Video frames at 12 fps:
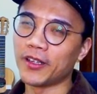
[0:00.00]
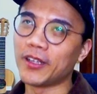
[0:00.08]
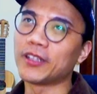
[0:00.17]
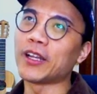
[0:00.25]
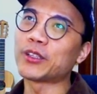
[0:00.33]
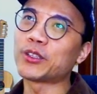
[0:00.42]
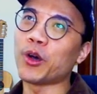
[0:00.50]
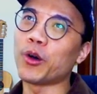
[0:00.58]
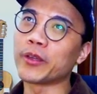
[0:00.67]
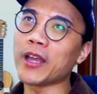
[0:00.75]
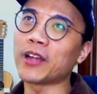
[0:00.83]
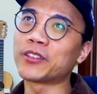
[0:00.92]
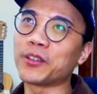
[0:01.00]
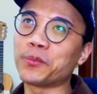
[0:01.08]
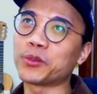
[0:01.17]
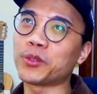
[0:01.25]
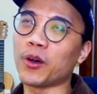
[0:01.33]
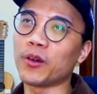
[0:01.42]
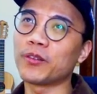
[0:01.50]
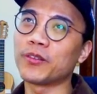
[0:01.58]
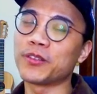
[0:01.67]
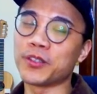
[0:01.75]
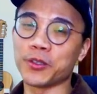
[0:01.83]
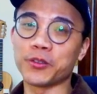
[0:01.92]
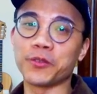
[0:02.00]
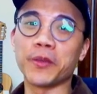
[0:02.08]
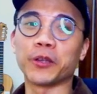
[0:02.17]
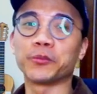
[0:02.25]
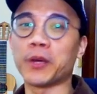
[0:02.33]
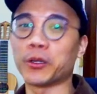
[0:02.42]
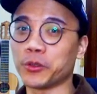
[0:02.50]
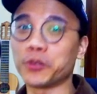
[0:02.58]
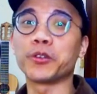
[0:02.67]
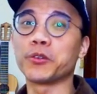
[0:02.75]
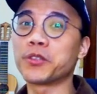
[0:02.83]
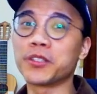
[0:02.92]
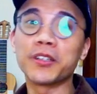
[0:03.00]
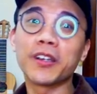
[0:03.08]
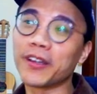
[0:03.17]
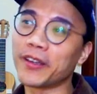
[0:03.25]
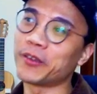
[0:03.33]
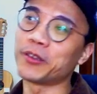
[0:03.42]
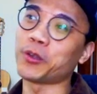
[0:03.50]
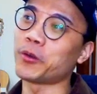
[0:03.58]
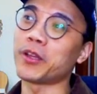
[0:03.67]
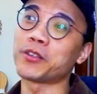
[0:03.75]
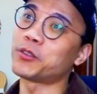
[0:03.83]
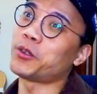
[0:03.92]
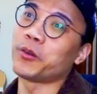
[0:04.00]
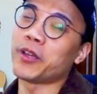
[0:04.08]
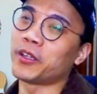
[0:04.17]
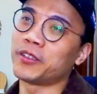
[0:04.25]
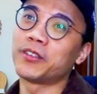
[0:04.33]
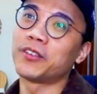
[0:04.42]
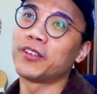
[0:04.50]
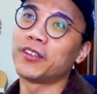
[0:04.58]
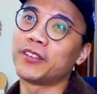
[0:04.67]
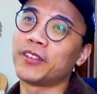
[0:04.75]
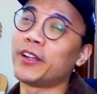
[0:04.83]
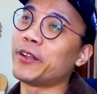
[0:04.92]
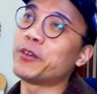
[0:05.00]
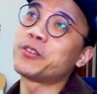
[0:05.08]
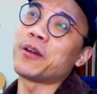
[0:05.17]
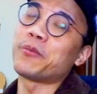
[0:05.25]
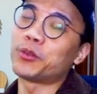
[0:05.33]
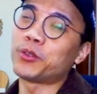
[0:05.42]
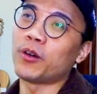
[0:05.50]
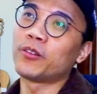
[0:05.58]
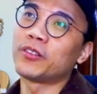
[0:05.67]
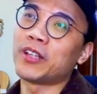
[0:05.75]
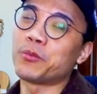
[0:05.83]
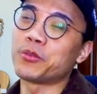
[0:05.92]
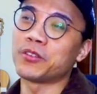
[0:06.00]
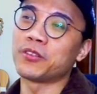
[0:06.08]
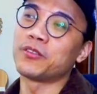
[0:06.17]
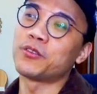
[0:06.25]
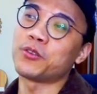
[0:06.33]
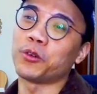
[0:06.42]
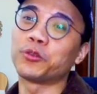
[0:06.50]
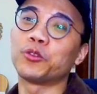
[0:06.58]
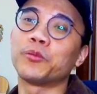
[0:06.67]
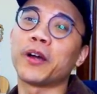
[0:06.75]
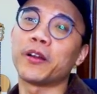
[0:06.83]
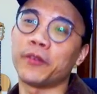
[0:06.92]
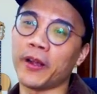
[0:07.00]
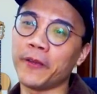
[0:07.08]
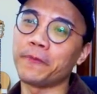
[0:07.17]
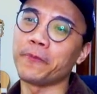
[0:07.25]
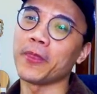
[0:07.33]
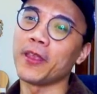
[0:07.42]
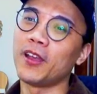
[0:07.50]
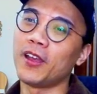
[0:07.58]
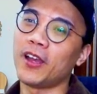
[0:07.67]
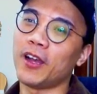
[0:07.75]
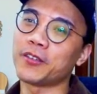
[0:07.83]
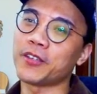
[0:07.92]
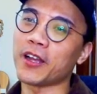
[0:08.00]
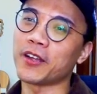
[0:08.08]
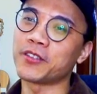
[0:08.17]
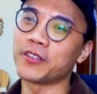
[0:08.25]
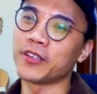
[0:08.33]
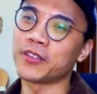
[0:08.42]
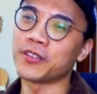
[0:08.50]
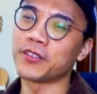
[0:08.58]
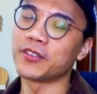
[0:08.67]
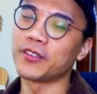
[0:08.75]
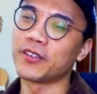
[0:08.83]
那同样的不同，这就是矛矛盾修辞了，因为同样是同样的，那你又讲不同，那不是冲突吗？Right？好，下一个字也是，